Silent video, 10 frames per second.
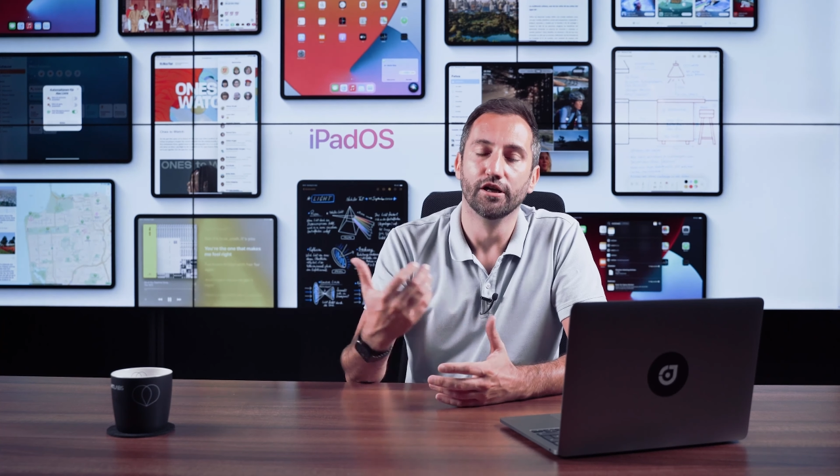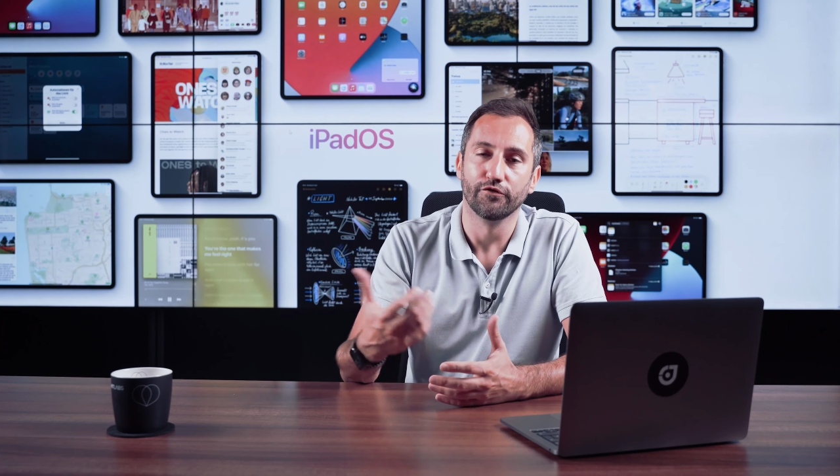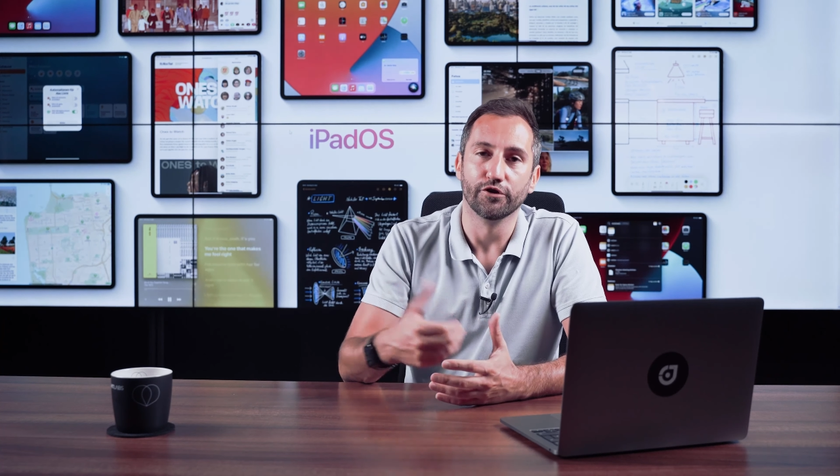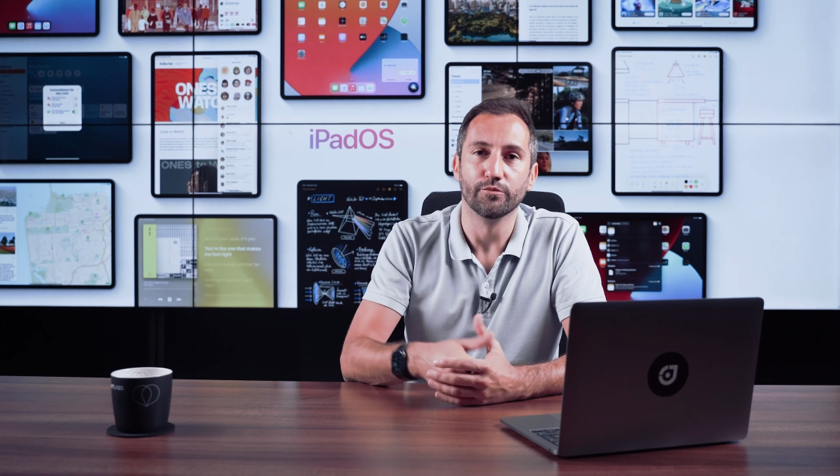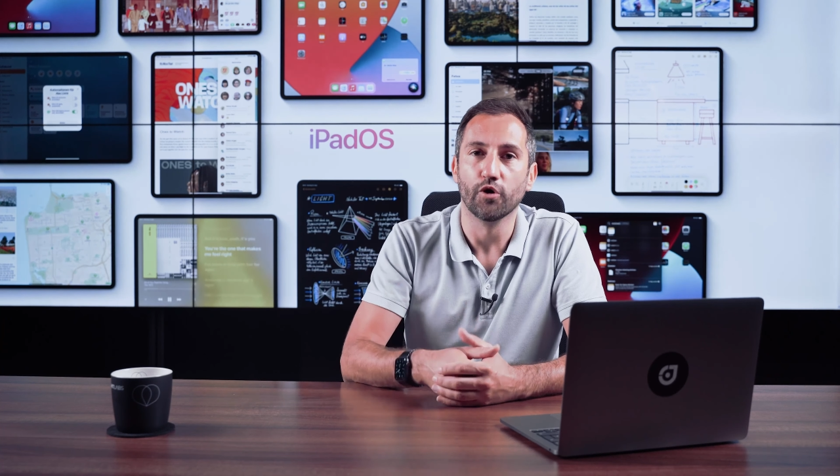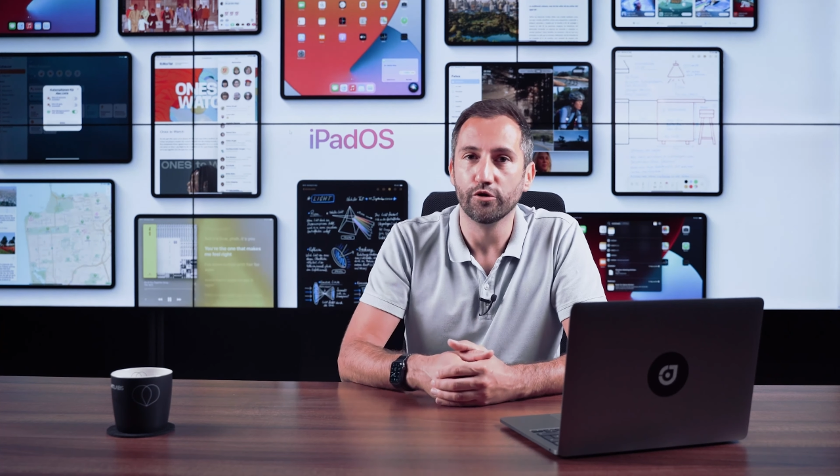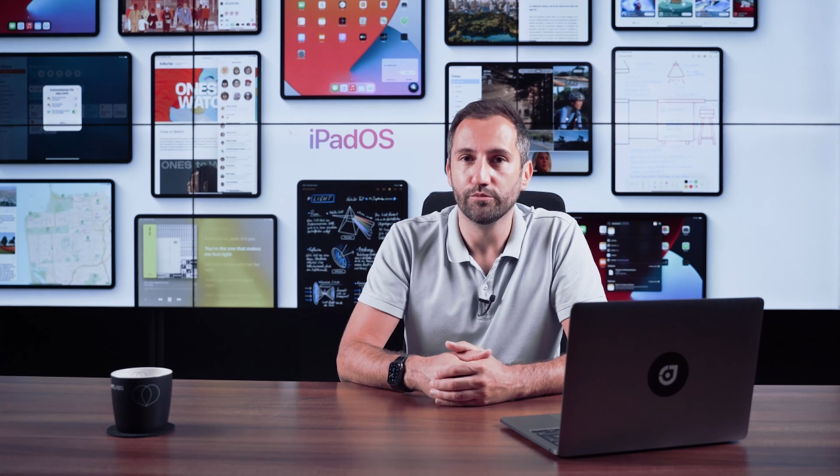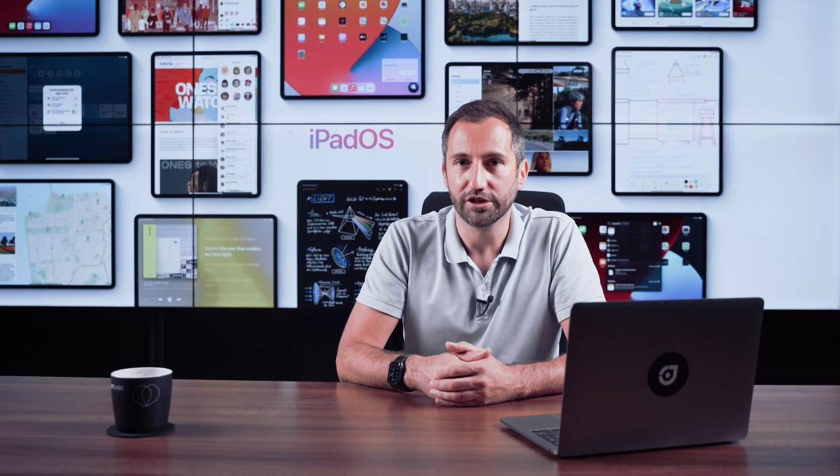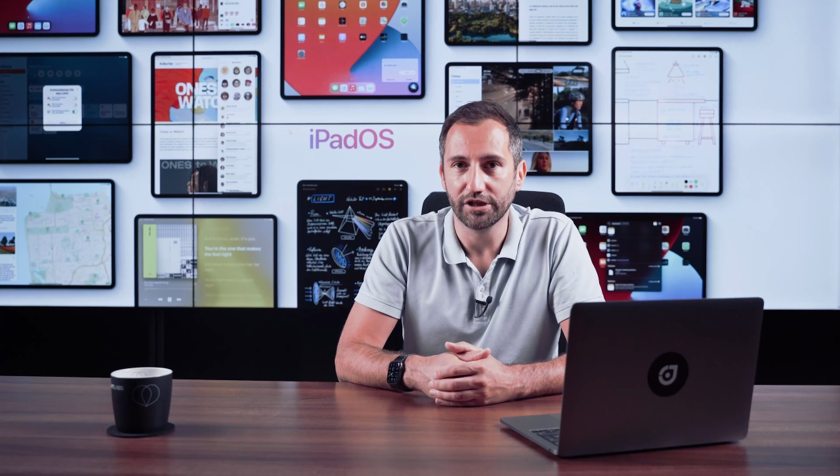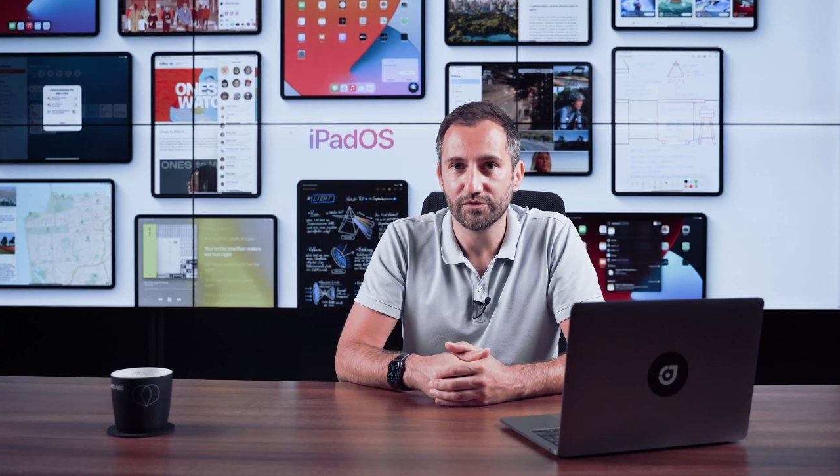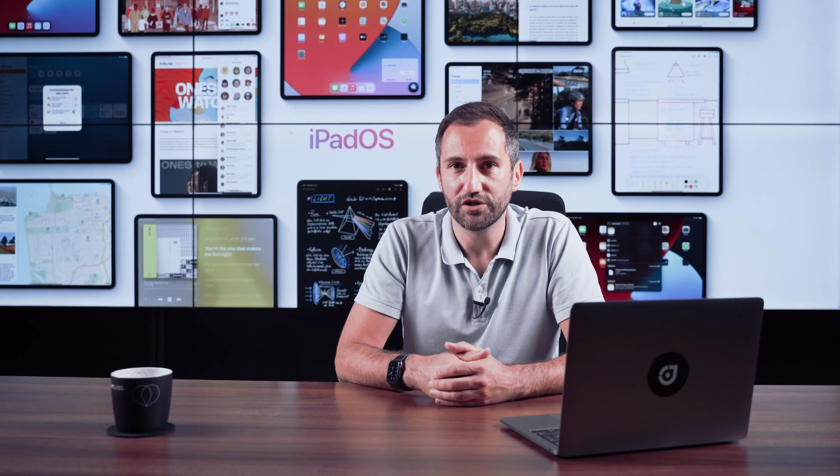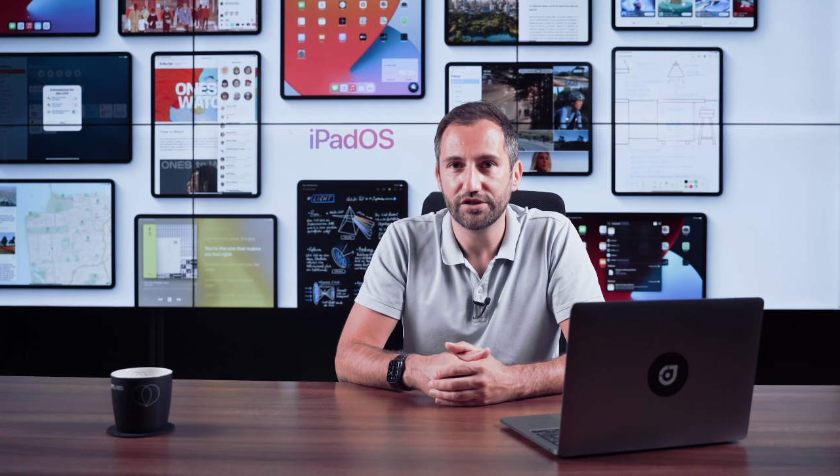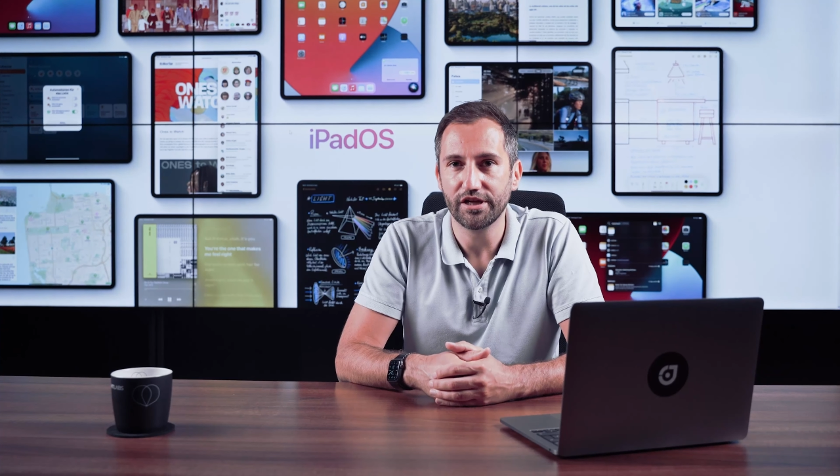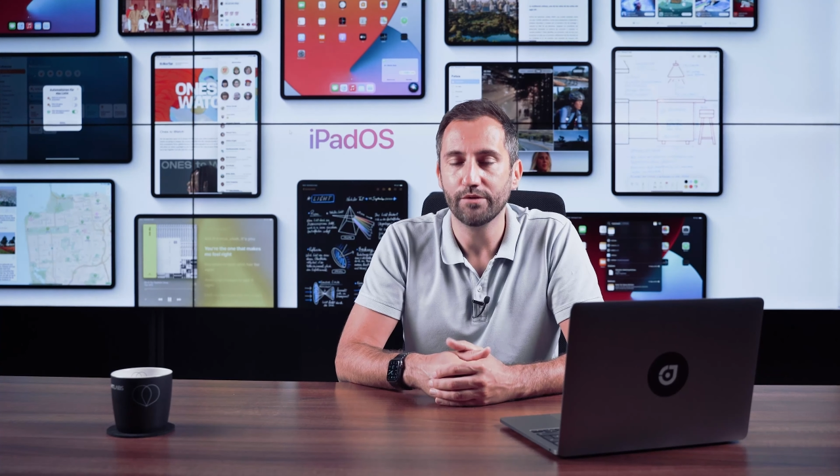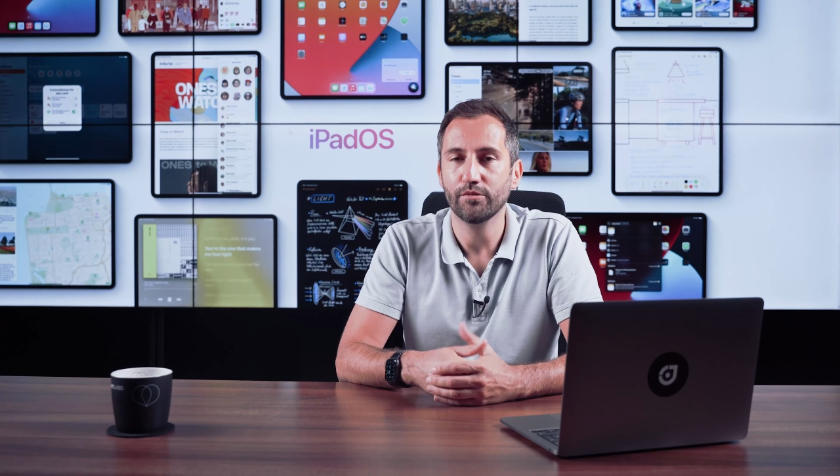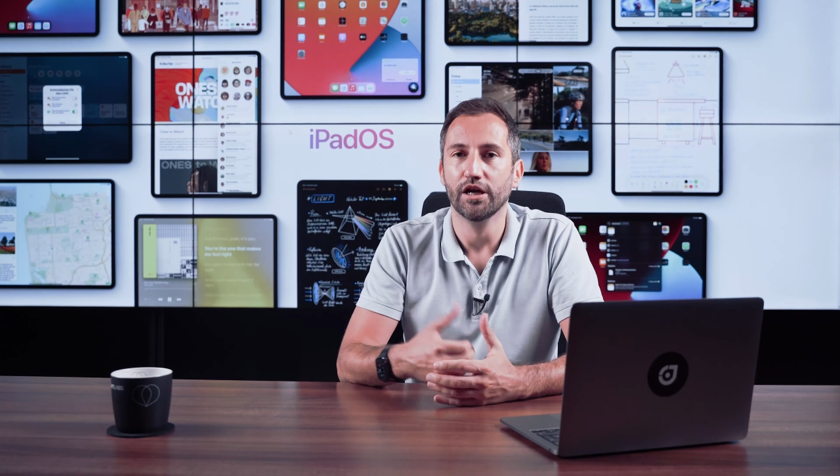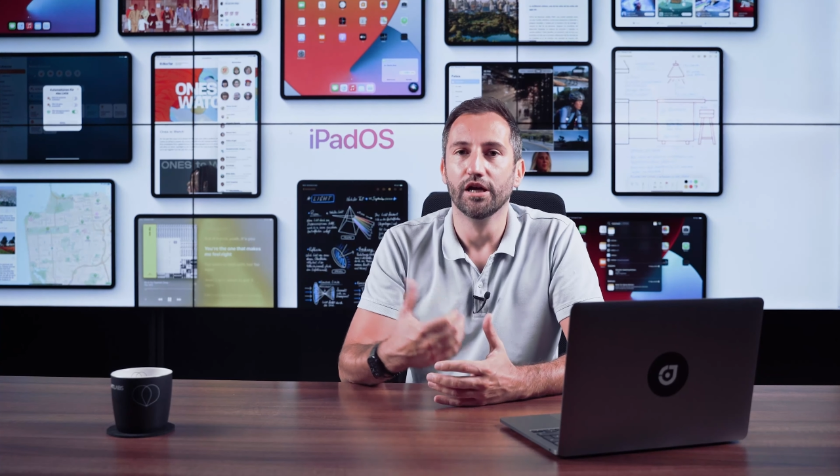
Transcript: von einem neuen Betriebssystem,